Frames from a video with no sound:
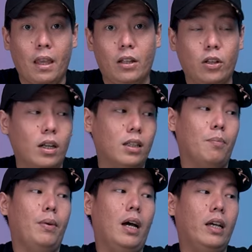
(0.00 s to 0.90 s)
gitu ya. Nah
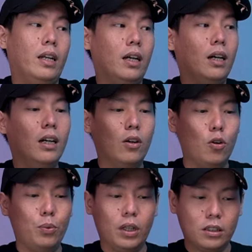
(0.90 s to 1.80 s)
tapi akhirnya uh, eh,
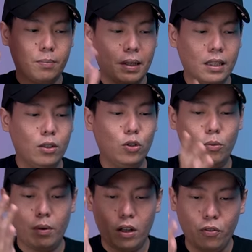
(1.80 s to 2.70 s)
gue punya kesempatan
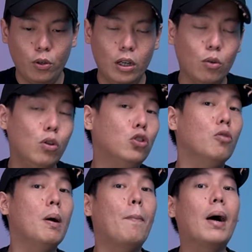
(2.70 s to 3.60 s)
untuk mereview dan gue
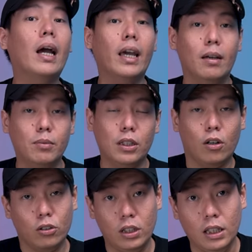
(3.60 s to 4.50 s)
coba pakai mesin
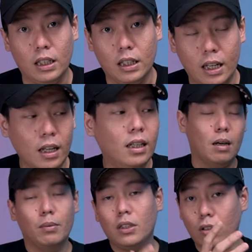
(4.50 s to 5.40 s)
roasting ini ya.
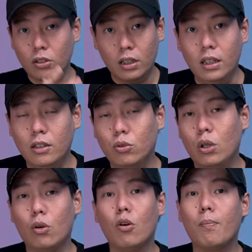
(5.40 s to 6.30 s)
Nah mesin roasting ini
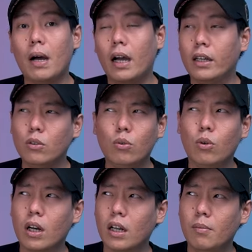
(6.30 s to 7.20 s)
sudah gue pakai itu
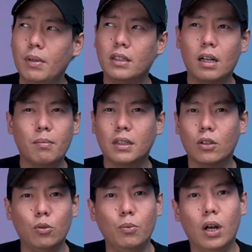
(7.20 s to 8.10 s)
kurang lebih selama
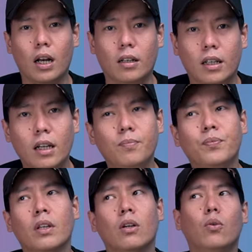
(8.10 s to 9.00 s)
satu bulan ya.
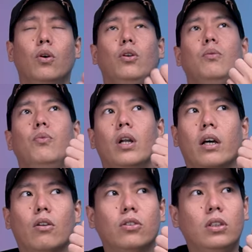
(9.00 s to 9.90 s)
Gue udah
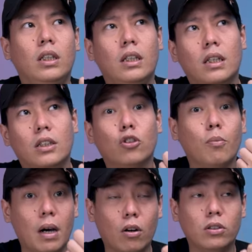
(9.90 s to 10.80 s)
mulai roasting, uh,
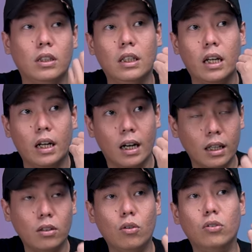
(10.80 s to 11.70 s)
coba roasting dari yang
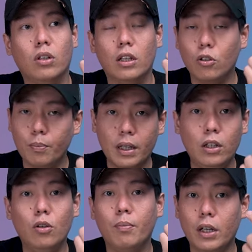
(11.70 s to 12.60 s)
light roast, light to
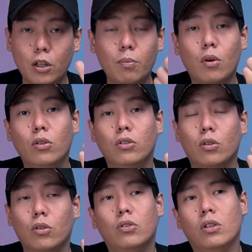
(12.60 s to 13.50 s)
medium, medium
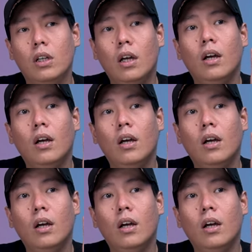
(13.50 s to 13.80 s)
roast, terus